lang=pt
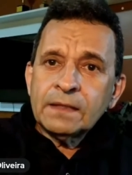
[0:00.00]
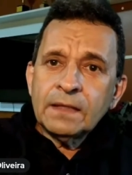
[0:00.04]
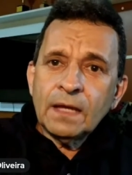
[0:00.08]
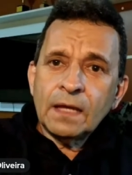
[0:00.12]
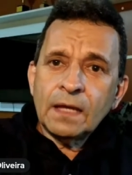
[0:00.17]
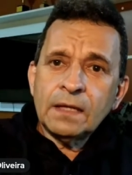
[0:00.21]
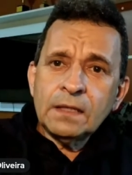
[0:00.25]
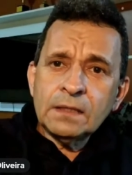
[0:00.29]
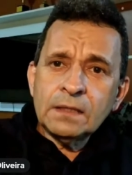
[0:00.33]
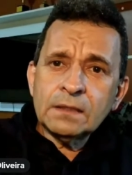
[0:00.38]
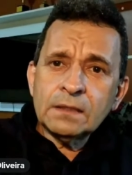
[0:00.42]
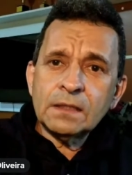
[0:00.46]

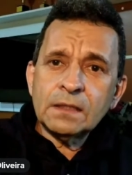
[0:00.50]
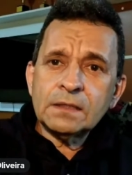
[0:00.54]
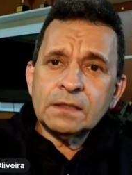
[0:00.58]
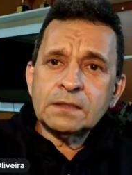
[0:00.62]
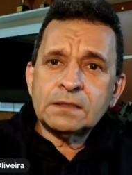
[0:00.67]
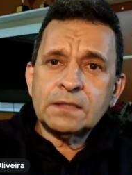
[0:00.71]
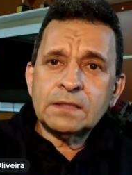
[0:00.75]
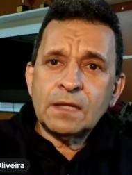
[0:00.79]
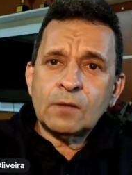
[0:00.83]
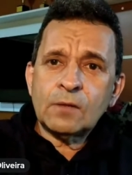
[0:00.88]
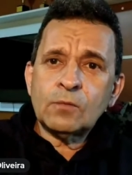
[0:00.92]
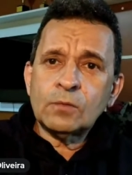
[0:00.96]
que ainda
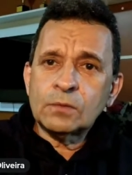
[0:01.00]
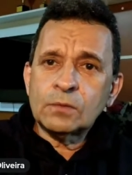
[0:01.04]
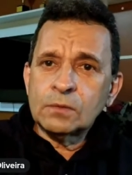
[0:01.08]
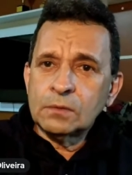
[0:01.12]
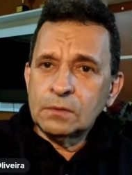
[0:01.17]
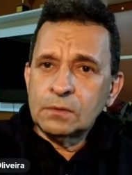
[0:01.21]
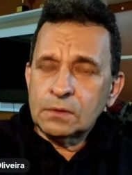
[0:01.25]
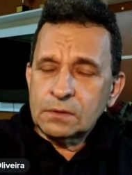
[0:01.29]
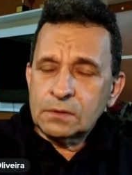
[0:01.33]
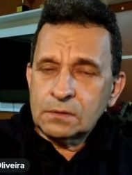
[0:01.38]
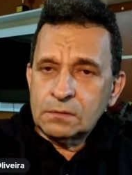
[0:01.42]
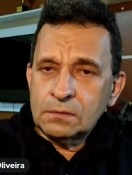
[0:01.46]
está
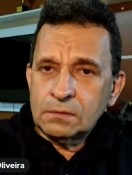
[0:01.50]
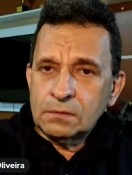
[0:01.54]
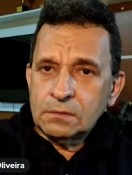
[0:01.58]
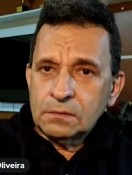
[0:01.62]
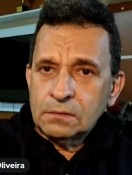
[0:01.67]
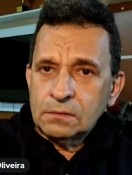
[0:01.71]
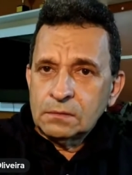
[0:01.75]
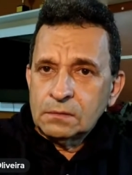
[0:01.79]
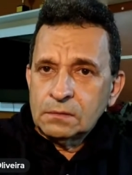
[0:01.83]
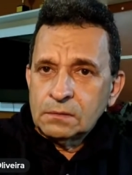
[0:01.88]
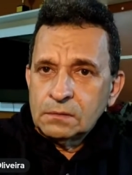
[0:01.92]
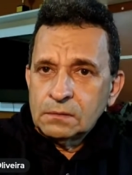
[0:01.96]
conosco,
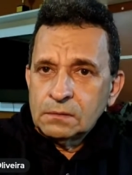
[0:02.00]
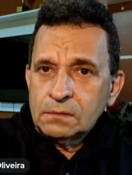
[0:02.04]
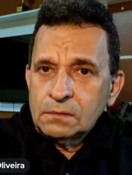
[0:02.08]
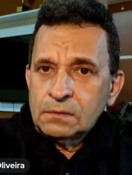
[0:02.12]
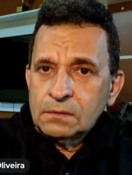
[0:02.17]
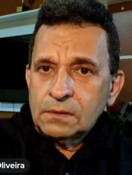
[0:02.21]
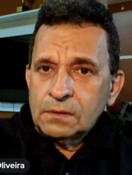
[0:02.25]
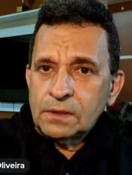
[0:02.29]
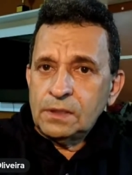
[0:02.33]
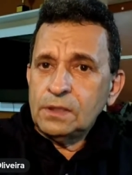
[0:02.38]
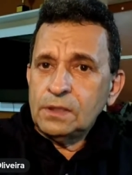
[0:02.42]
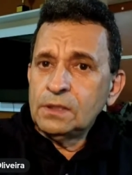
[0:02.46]

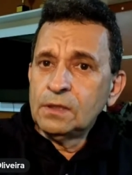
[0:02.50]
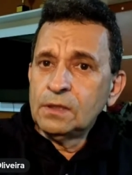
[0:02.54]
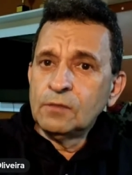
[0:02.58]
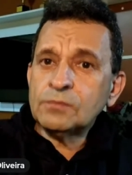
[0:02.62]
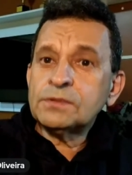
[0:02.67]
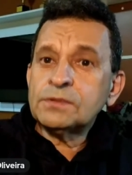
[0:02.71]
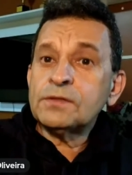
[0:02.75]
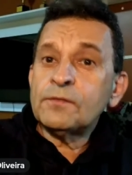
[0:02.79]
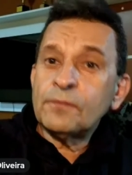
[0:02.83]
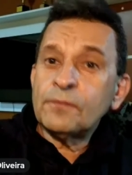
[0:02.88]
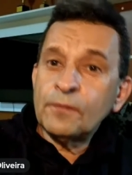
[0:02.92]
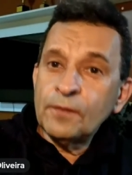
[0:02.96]
que
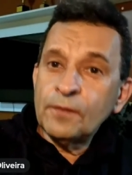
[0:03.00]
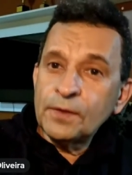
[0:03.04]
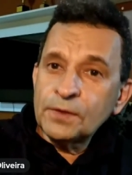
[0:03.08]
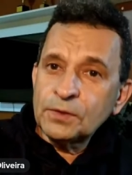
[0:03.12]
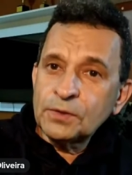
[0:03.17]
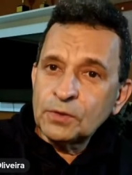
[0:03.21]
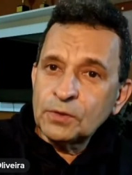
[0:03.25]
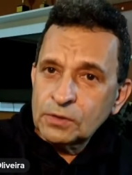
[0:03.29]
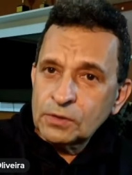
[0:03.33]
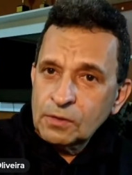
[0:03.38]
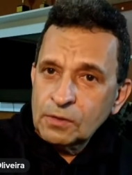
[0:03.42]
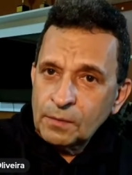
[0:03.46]
não se
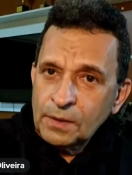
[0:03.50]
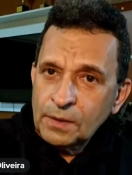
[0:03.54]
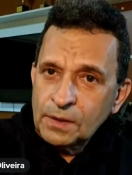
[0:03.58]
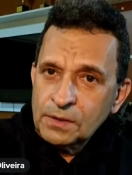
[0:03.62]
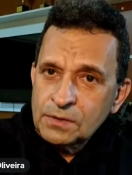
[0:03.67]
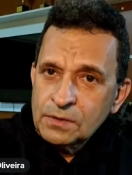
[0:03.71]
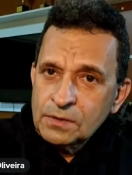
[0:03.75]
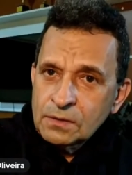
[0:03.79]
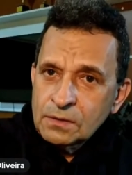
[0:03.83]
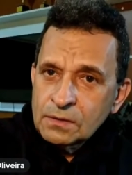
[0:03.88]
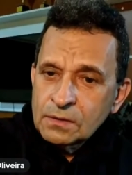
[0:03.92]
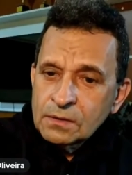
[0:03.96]
foi
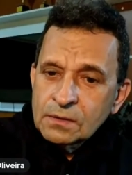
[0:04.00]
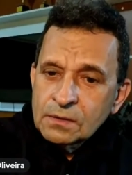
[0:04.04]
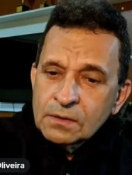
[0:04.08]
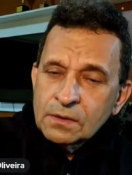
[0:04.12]
totalmente.